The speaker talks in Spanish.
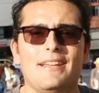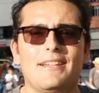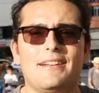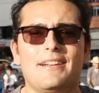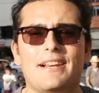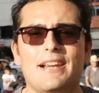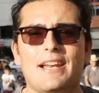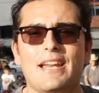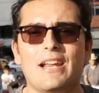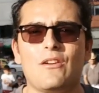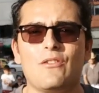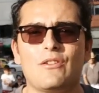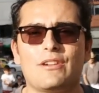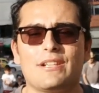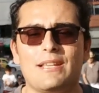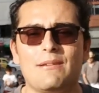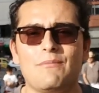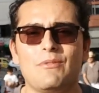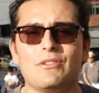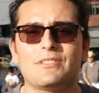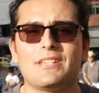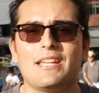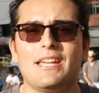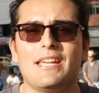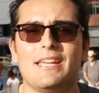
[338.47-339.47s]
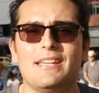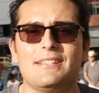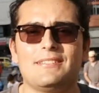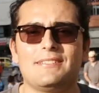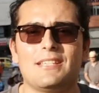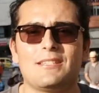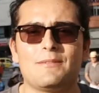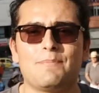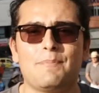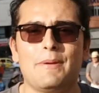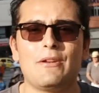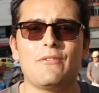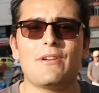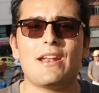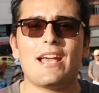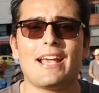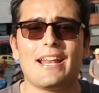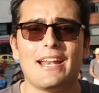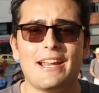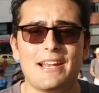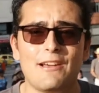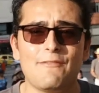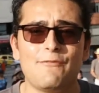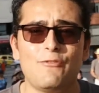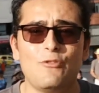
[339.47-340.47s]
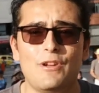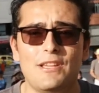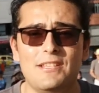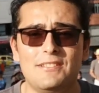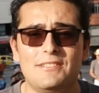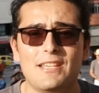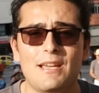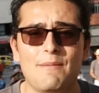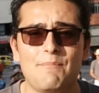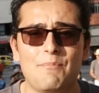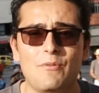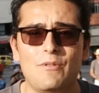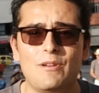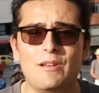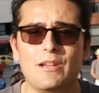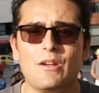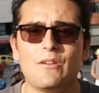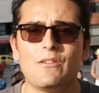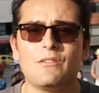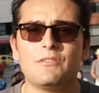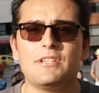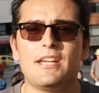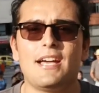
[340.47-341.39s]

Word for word: Recordemos que se espera una gran afluencia de público,